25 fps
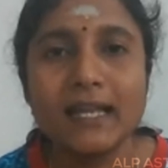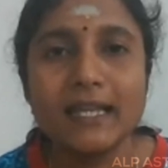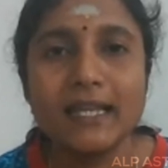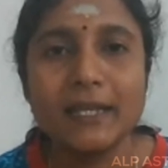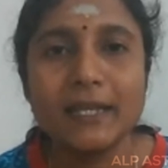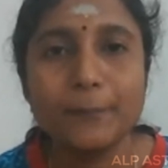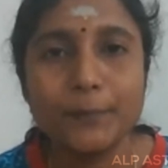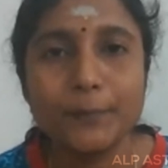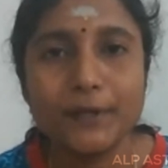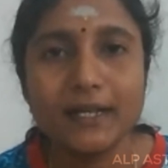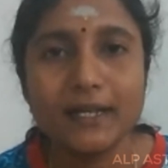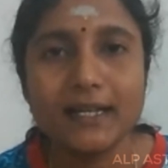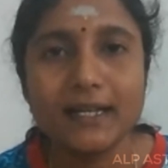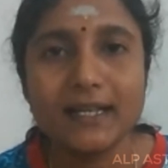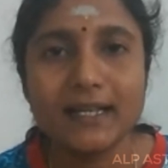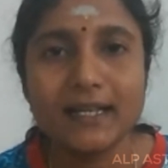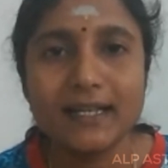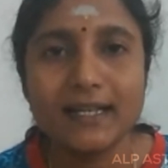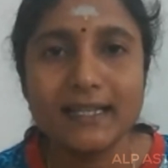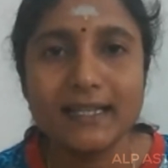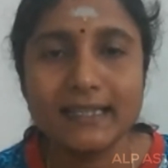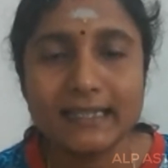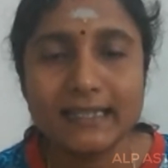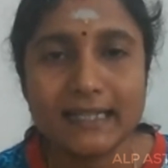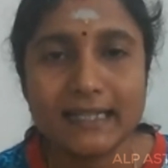இப்ப
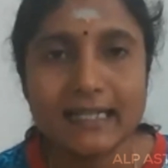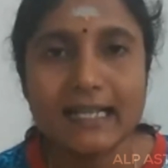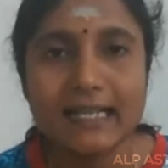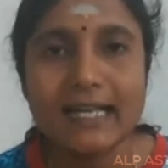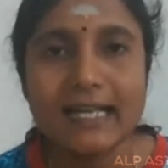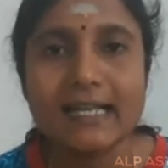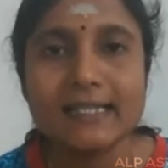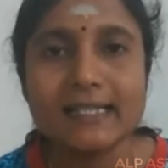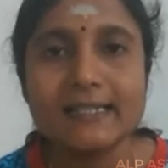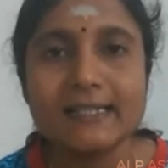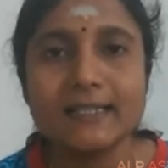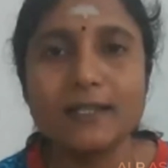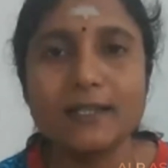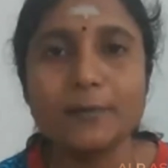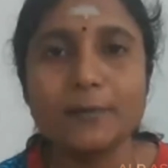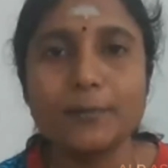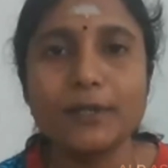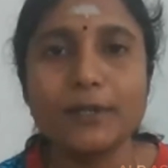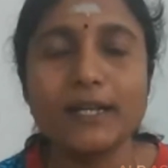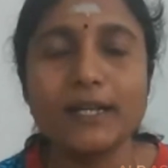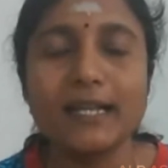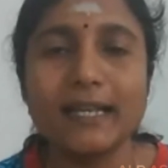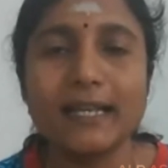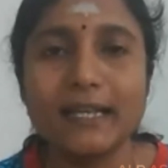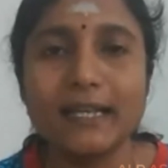இந்த கிளாஸுக்கு
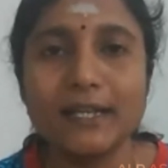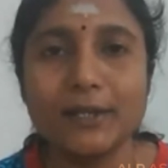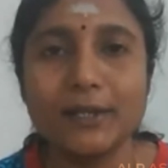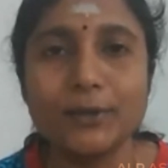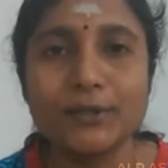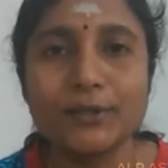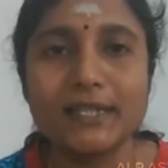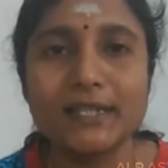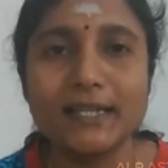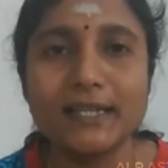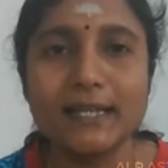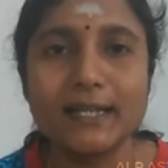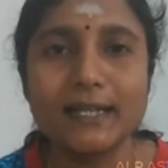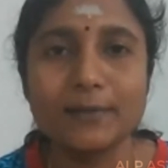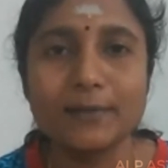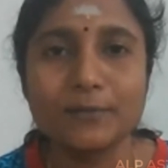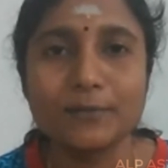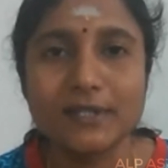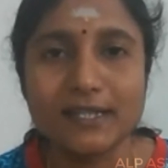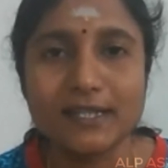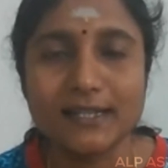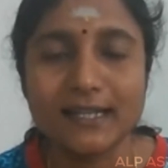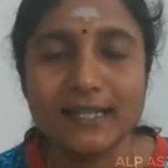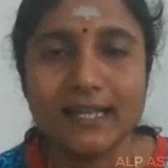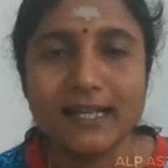அப்புறம் நான் என்ன யோசிக்க
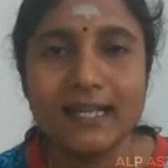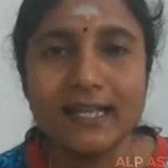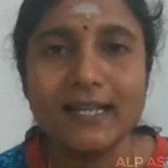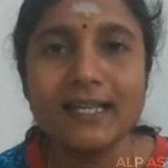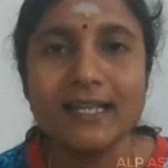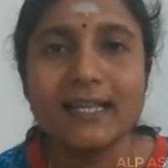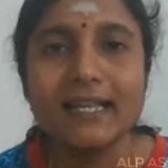ஆரம்பிச்சேன்னா